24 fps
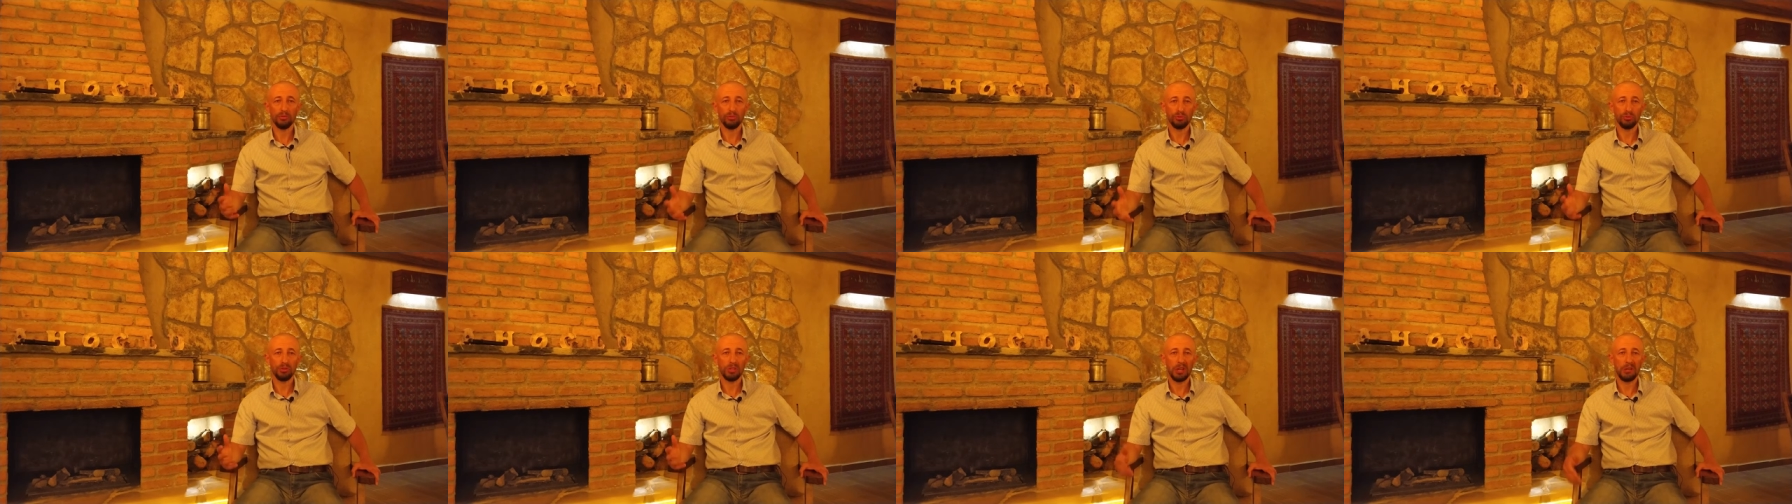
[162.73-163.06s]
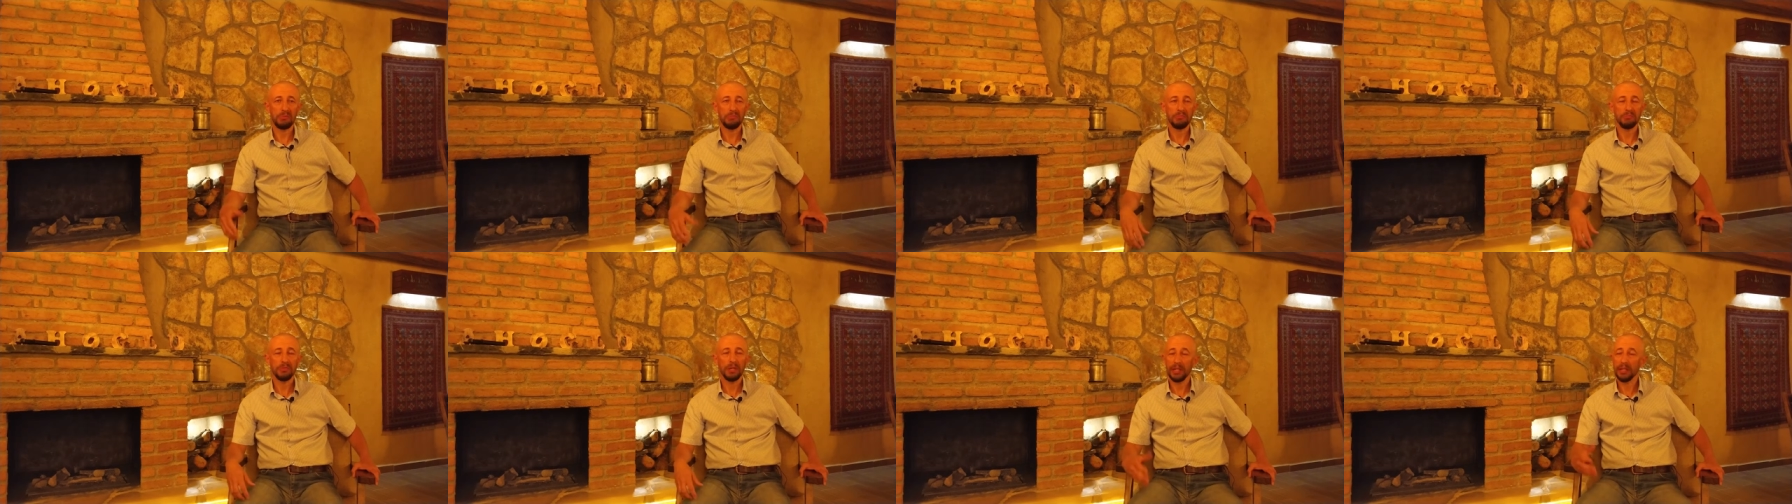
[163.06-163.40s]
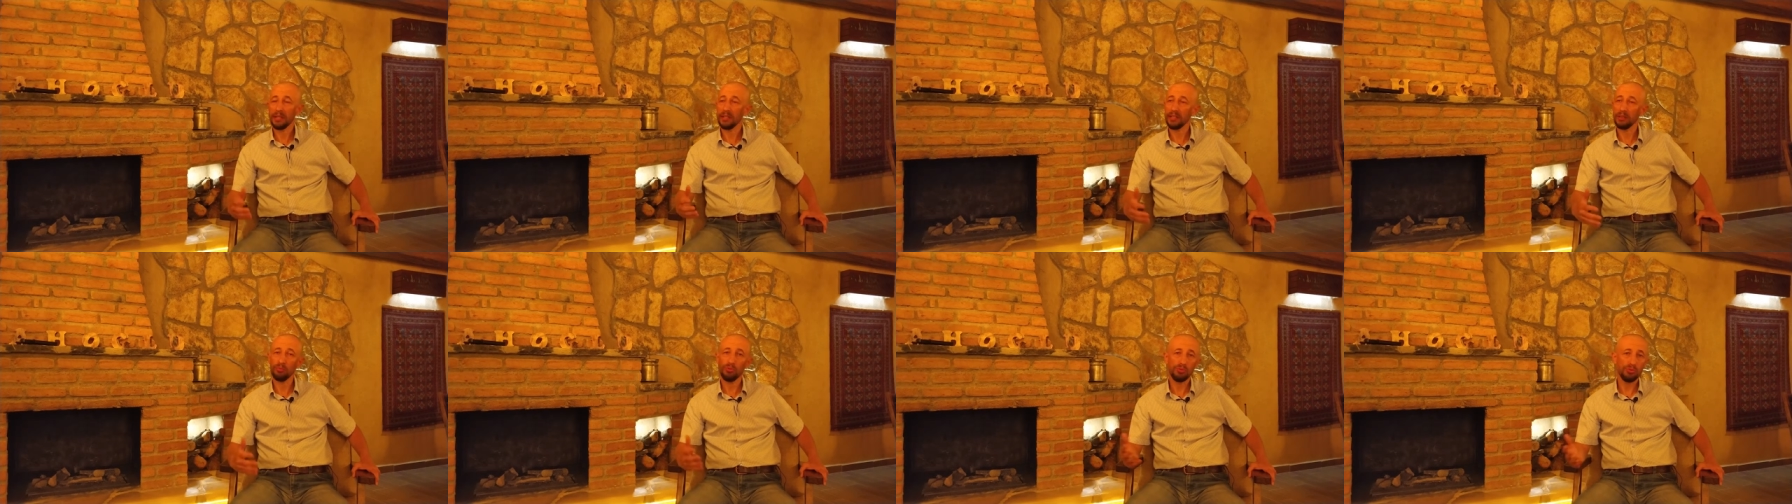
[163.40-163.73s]
Durkheim
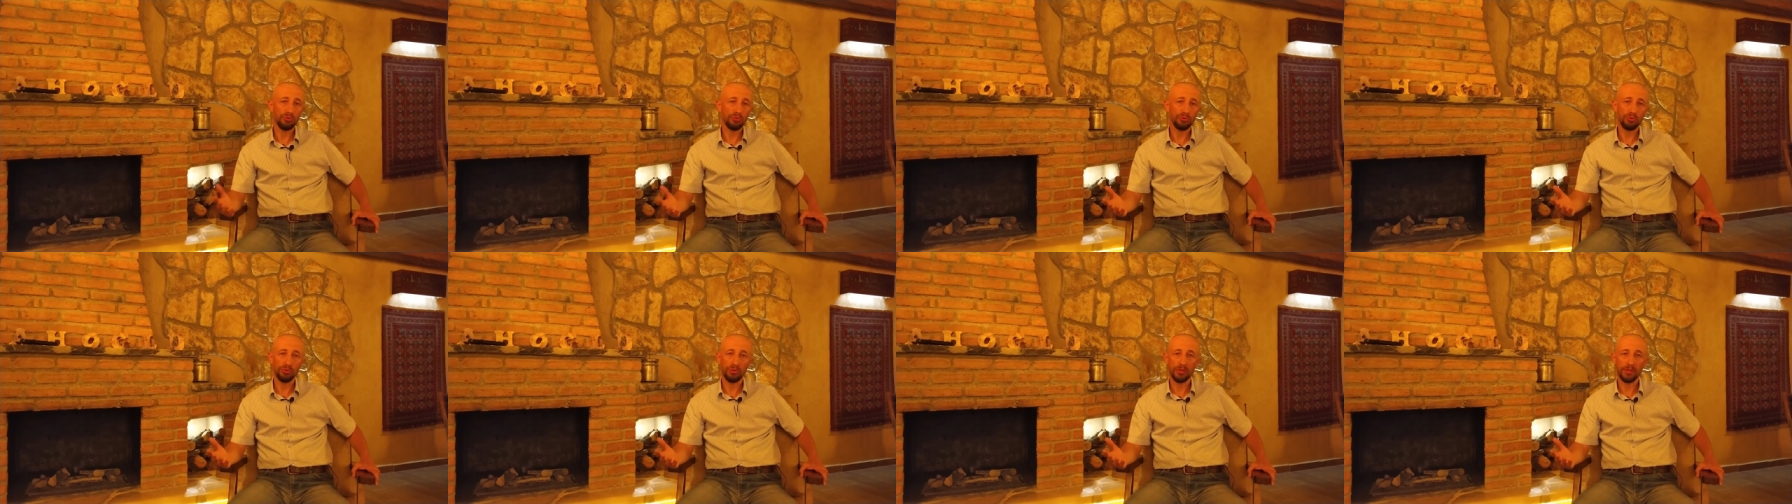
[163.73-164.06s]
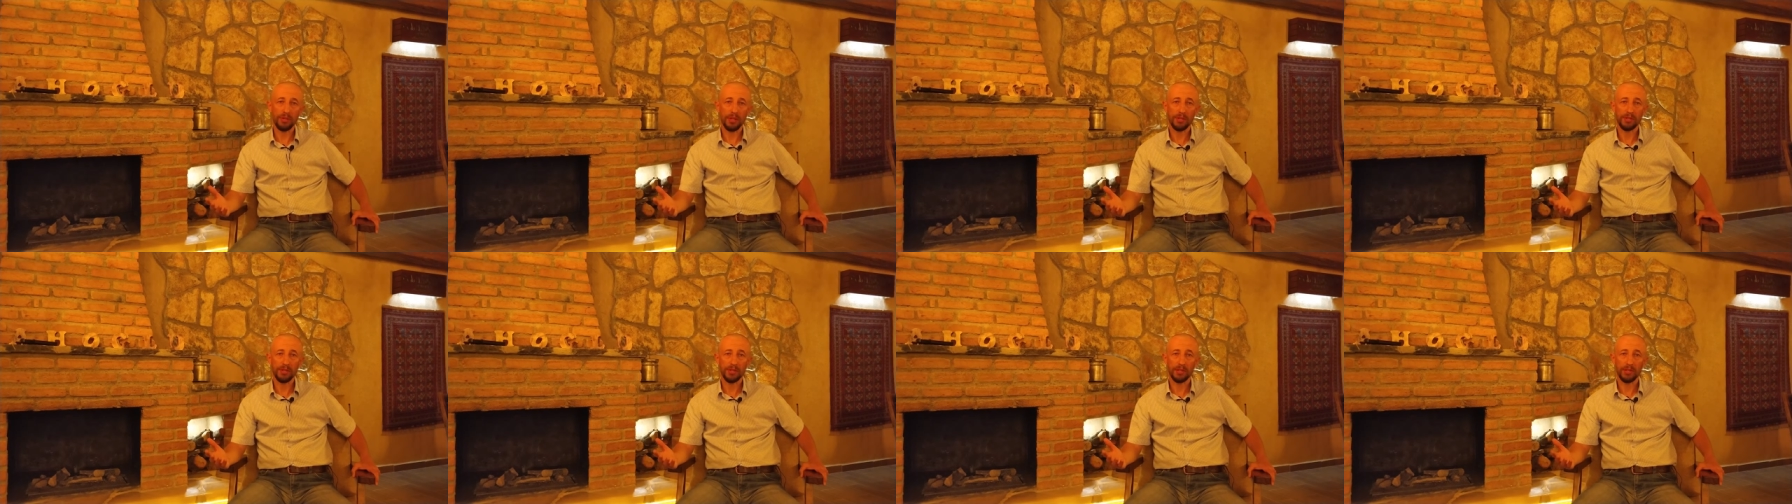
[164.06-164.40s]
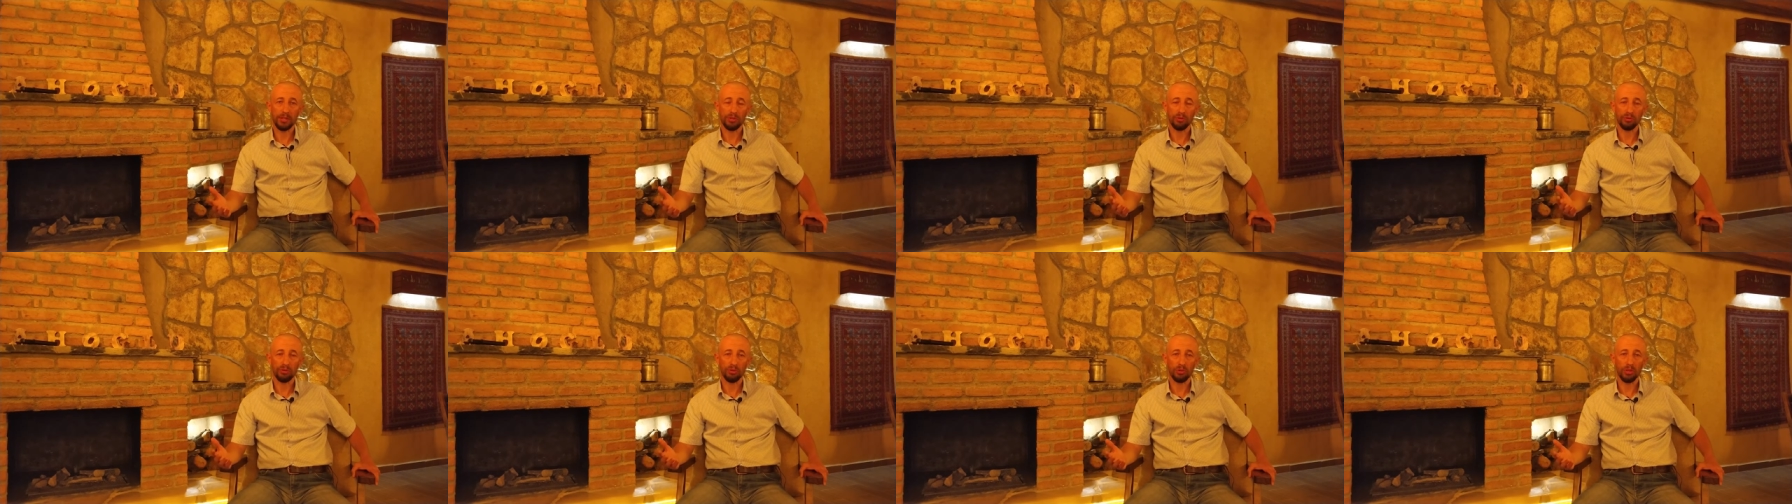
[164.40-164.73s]
belki de bu üzüntünü tesir
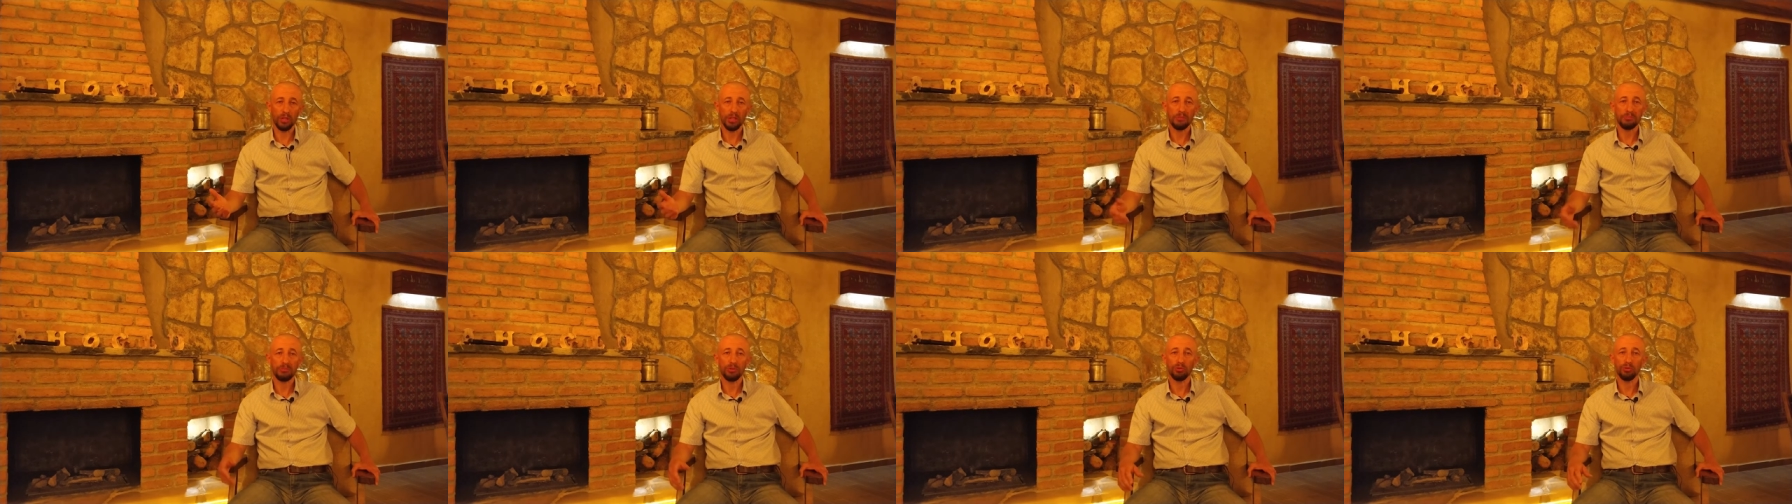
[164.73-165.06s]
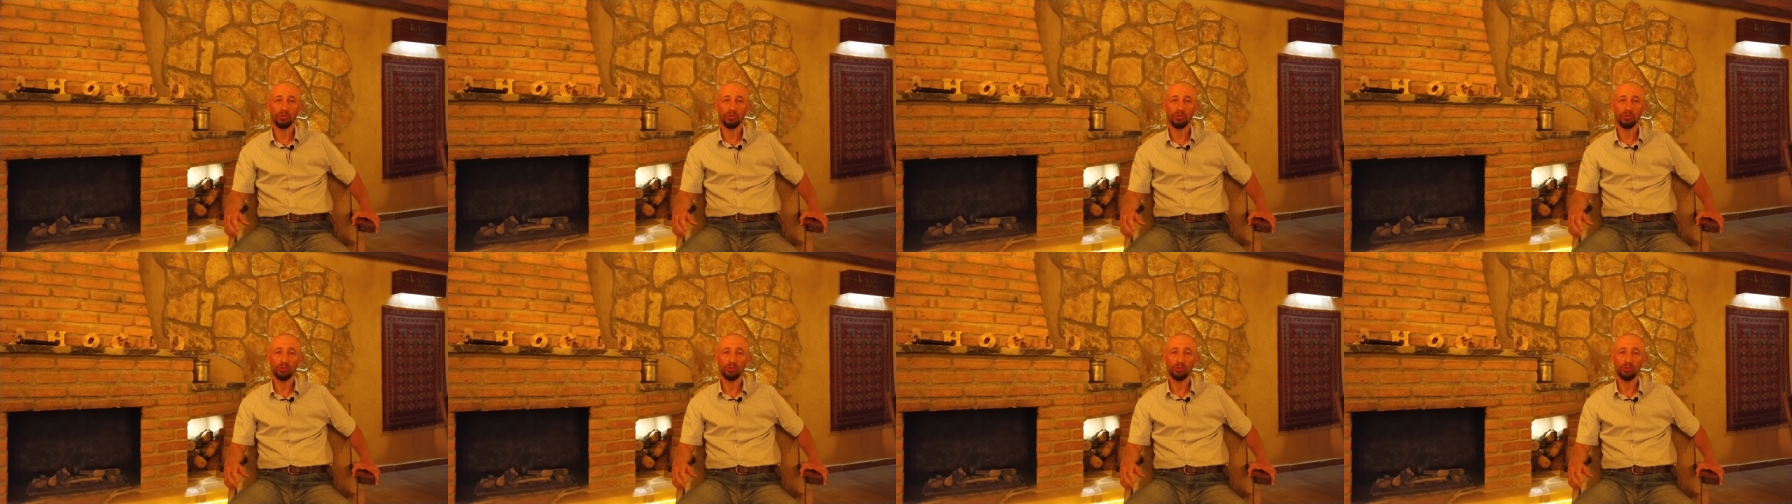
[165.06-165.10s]
ediyorlar.